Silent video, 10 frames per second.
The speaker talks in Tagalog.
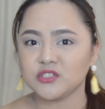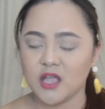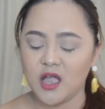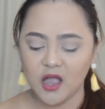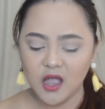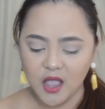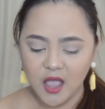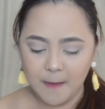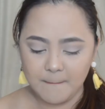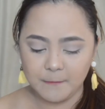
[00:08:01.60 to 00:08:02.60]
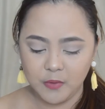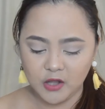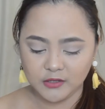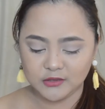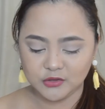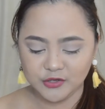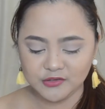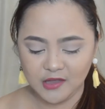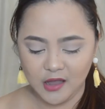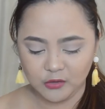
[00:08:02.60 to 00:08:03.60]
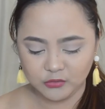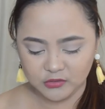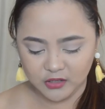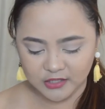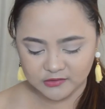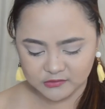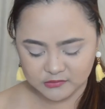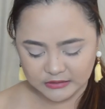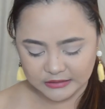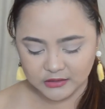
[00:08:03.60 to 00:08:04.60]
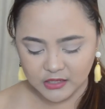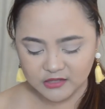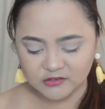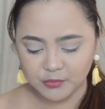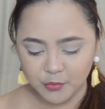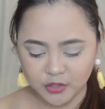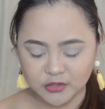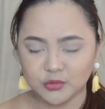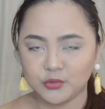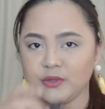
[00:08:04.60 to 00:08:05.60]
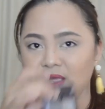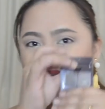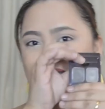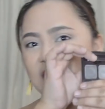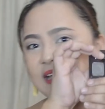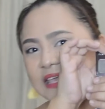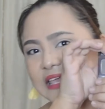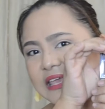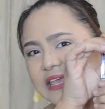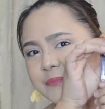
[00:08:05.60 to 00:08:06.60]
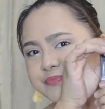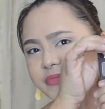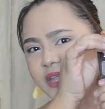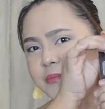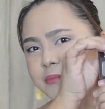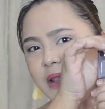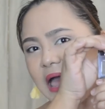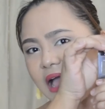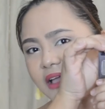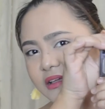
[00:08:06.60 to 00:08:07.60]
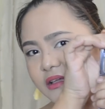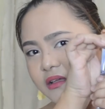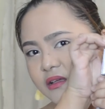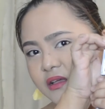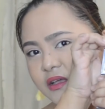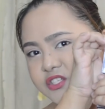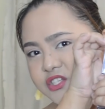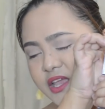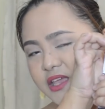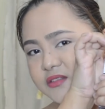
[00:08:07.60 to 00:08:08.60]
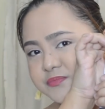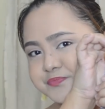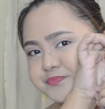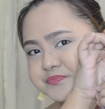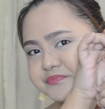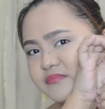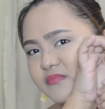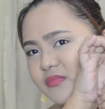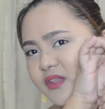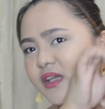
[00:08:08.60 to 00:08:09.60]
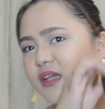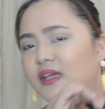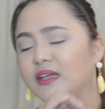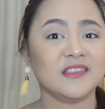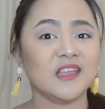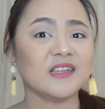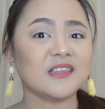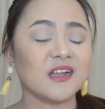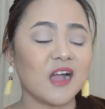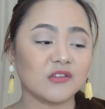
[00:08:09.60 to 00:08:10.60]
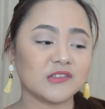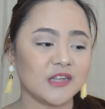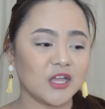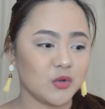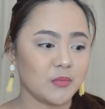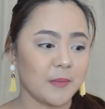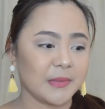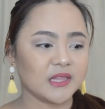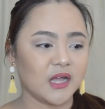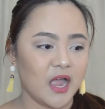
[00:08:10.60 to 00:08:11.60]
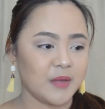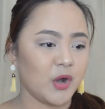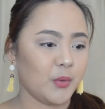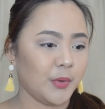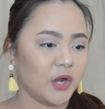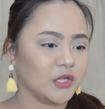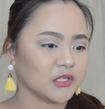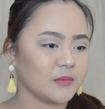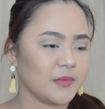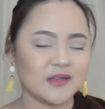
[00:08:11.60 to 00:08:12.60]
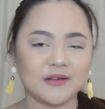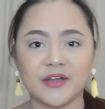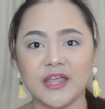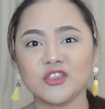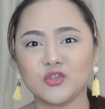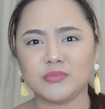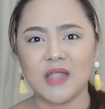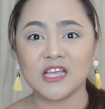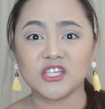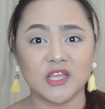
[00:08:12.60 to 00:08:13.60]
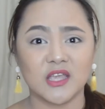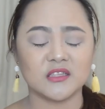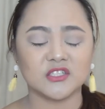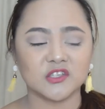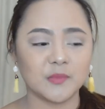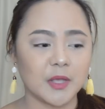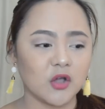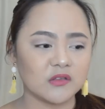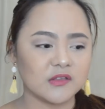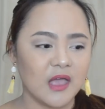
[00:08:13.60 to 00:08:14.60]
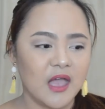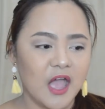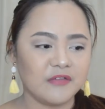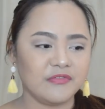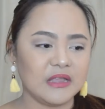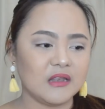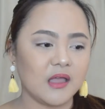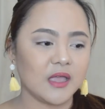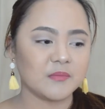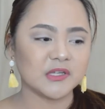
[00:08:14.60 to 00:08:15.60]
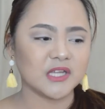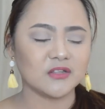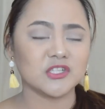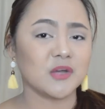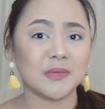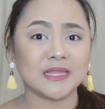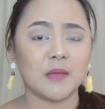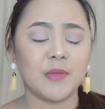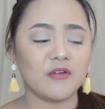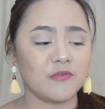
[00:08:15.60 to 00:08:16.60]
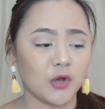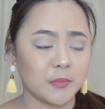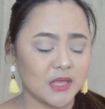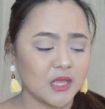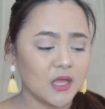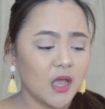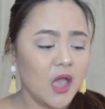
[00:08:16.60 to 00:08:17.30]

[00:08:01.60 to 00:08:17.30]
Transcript: siya. But it turns out, it's, it leans more to a khaki black shade. hindi lang talaga ako sanay gumamit ng eyebrow product na may gray to black shade just because I feel like masyado siyang matapang for me.